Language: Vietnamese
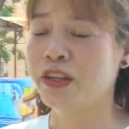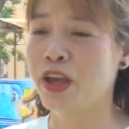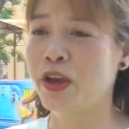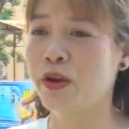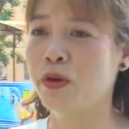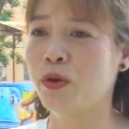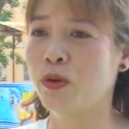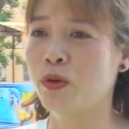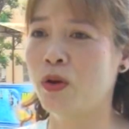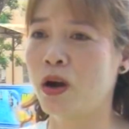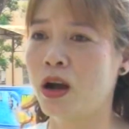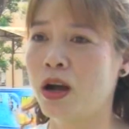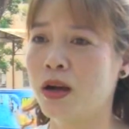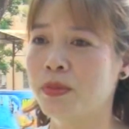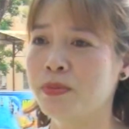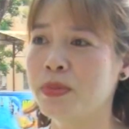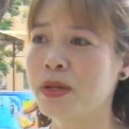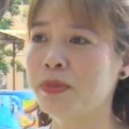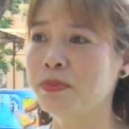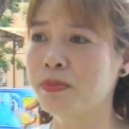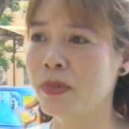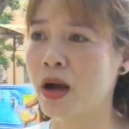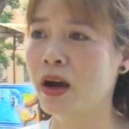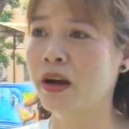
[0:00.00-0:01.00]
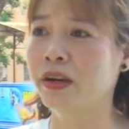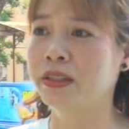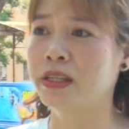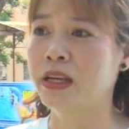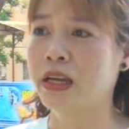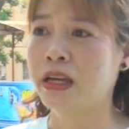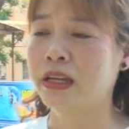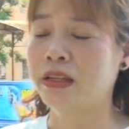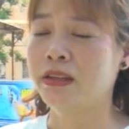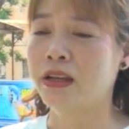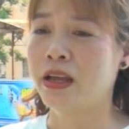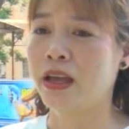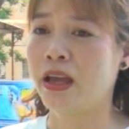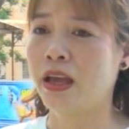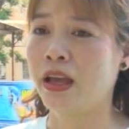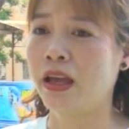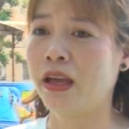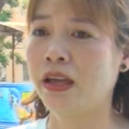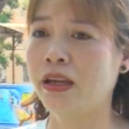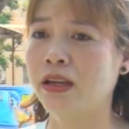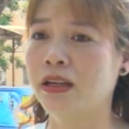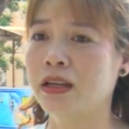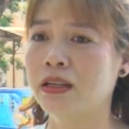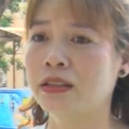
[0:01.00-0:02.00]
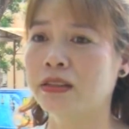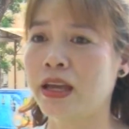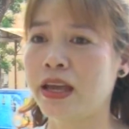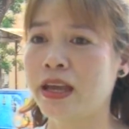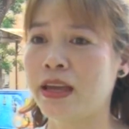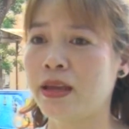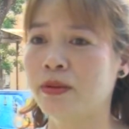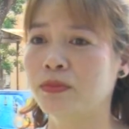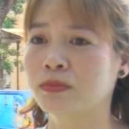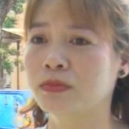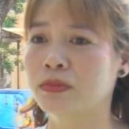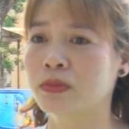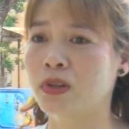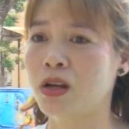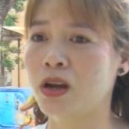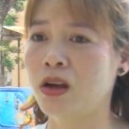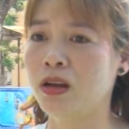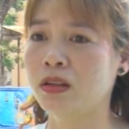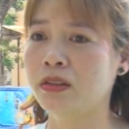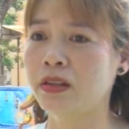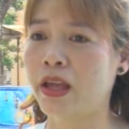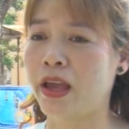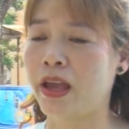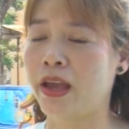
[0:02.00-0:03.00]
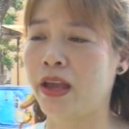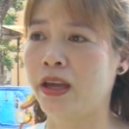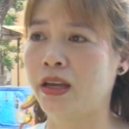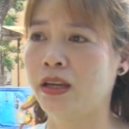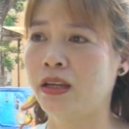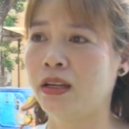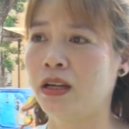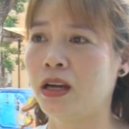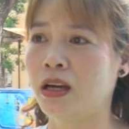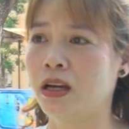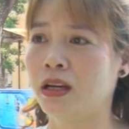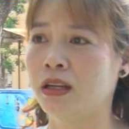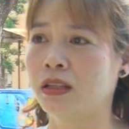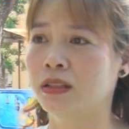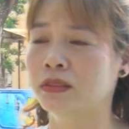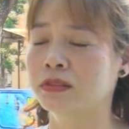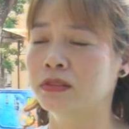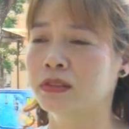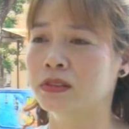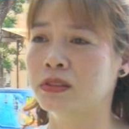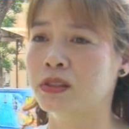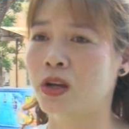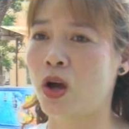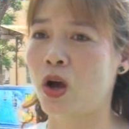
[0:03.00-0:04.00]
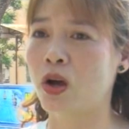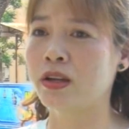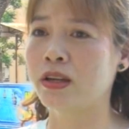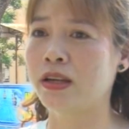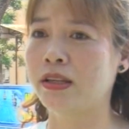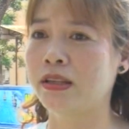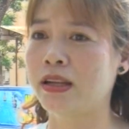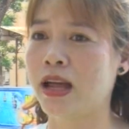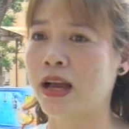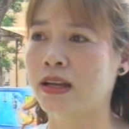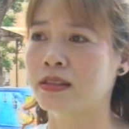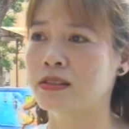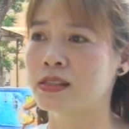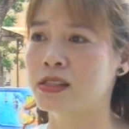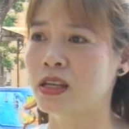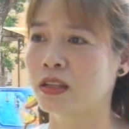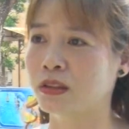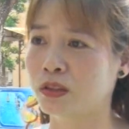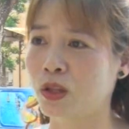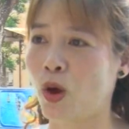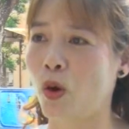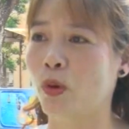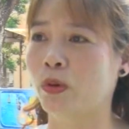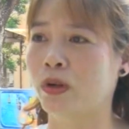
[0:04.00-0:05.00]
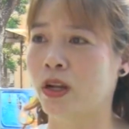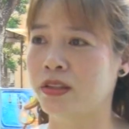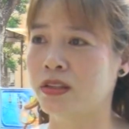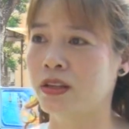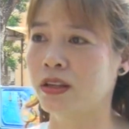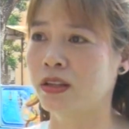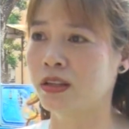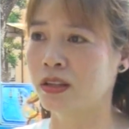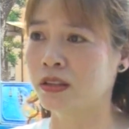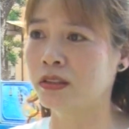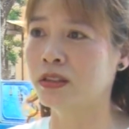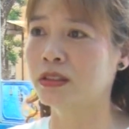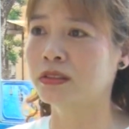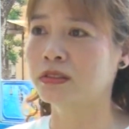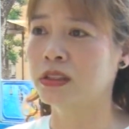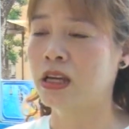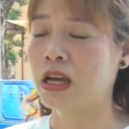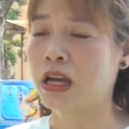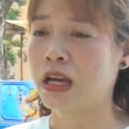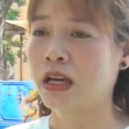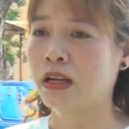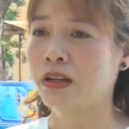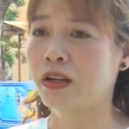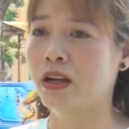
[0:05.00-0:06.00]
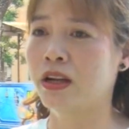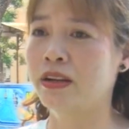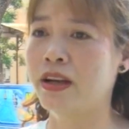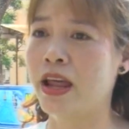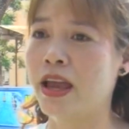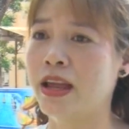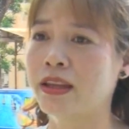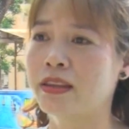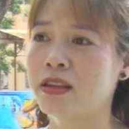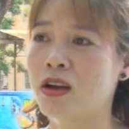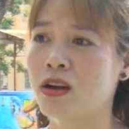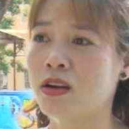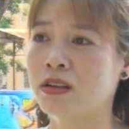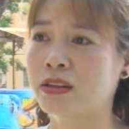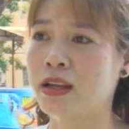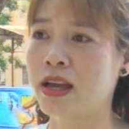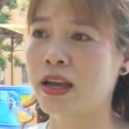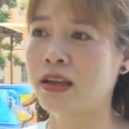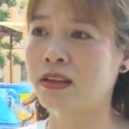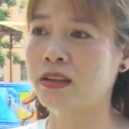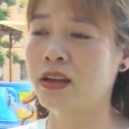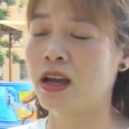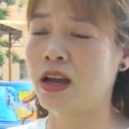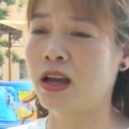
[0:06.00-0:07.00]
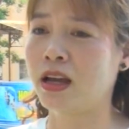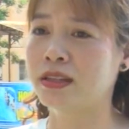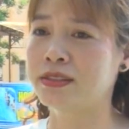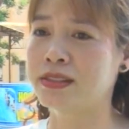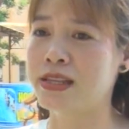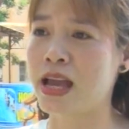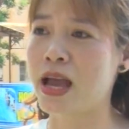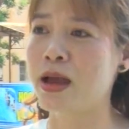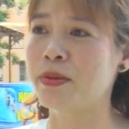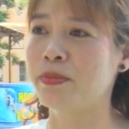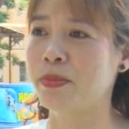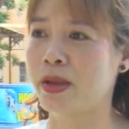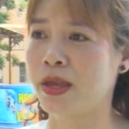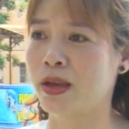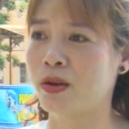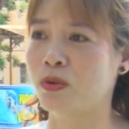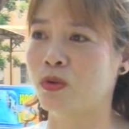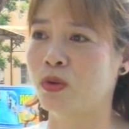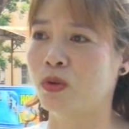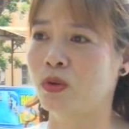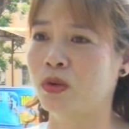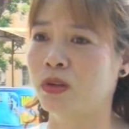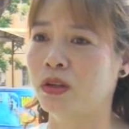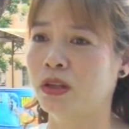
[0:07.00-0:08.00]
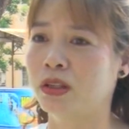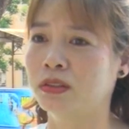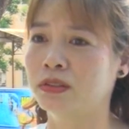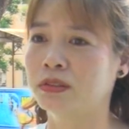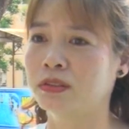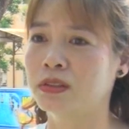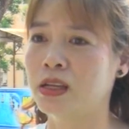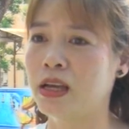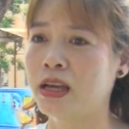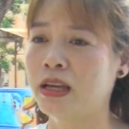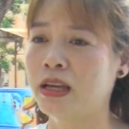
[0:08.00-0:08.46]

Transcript: đều ờ, biết bơi để các em có thể ờ, có kỹ năng sinh tồn ở dưới nước rồi để cho các cha mẹ của